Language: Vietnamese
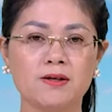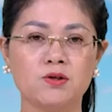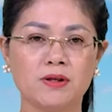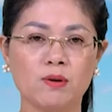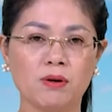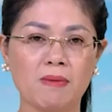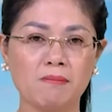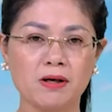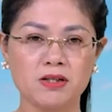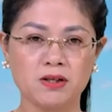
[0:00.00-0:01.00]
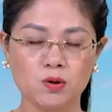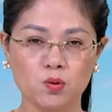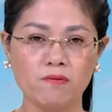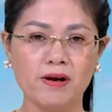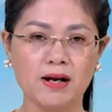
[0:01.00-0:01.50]
Chủ tịch Ủy ban Mặt trận Tổ
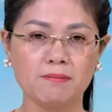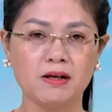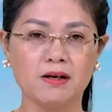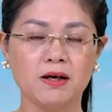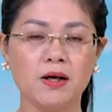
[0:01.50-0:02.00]
quốc Việt Nam tỉnh,